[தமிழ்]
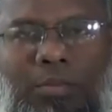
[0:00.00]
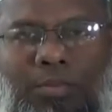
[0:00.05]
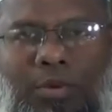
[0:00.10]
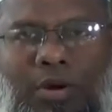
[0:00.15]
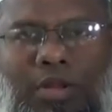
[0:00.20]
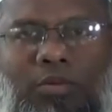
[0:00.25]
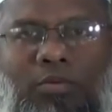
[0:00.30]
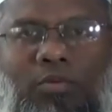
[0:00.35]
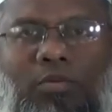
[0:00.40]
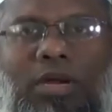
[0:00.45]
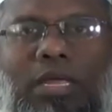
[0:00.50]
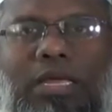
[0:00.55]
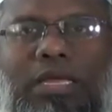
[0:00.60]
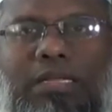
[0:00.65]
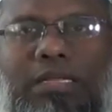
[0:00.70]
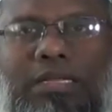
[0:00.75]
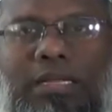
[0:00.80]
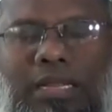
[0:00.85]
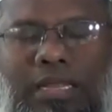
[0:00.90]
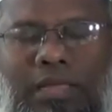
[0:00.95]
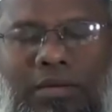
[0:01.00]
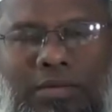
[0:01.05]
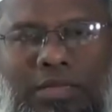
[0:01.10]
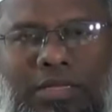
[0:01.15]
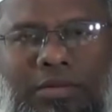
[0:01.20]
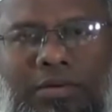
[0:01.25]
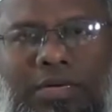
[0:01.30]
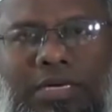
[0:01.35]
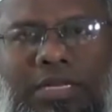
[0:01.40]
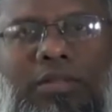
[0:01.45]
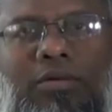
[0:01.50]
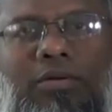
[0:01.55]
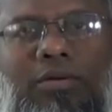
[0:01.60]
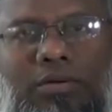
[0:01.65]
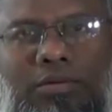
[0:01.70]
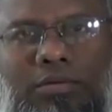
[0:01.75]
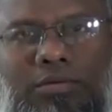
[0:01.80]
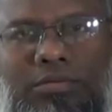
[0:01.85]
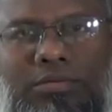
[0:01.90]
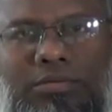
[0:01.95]
எப்பொழுது உங்களுக்கு தெரிய வந்து விட்டதோ
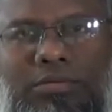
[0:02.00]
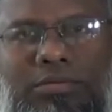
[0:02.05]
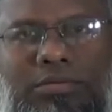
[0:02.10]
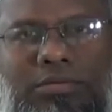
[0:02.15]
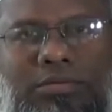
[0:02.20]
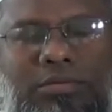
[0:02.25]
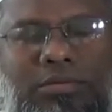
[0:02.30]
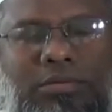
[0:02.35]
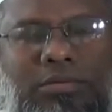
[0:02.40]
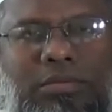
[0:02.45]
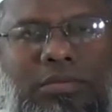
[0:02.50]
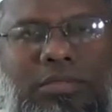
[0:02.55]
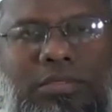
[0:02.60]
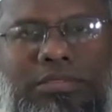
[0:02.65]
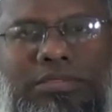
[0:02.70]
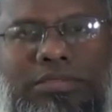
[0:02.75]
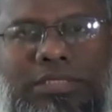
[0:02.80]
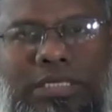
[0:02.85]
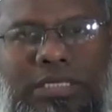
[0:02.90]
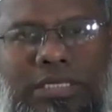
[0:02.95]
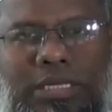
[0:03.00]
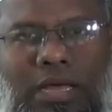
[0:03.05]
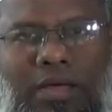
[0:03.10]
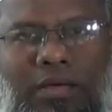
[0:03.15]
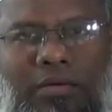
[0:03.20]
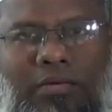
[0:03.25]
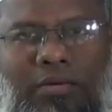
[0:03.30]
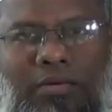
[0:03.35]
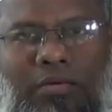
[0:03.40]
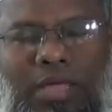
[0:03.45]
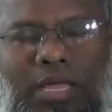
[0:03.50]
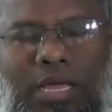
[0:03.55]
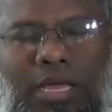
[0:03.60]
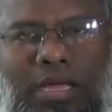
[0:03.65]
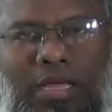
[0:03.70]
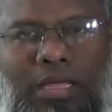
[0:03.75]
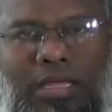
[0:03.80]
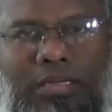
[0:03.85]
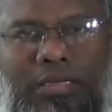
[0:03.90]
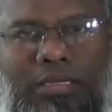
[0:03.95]
சஜிதாவினுடைய
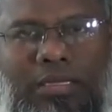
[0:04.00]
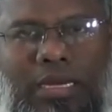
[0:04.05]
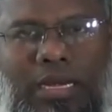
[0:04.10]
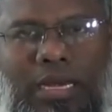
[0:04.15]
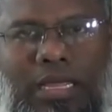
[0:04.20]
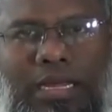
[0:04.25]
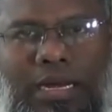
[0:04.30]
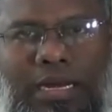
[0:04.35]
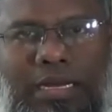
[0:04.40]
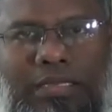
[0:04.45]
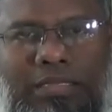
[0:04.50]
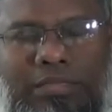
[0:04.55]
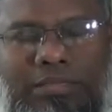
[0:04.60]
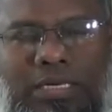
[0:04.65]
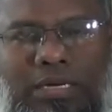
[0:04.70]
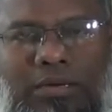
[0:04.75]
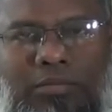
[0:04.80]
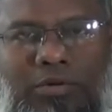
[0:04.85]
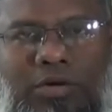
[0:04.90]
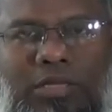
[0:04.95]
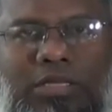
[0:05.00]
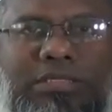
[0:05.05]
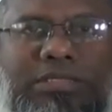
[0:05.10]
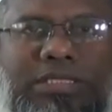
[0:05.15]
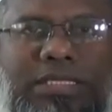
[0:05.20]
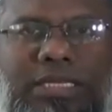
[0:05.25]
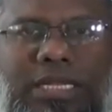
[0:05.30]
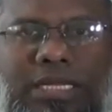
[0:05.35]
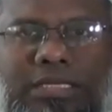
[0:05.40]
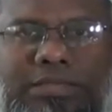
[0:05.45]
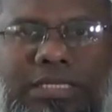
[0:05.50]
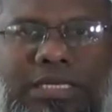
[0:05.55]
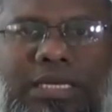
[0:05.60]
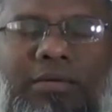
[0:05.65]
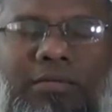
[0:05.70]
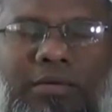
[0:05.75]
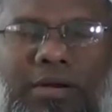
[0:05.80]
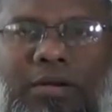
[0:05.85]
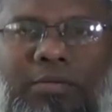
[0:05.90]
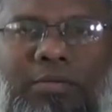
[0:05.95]
ஆயத்துக்களை கடந்து செல்லும் பொழுது சஜிதா செய்ய
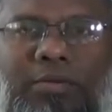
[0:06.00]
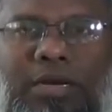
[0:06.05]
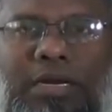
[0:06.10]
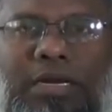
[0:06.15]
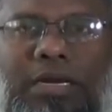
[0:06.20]
வேண்டும்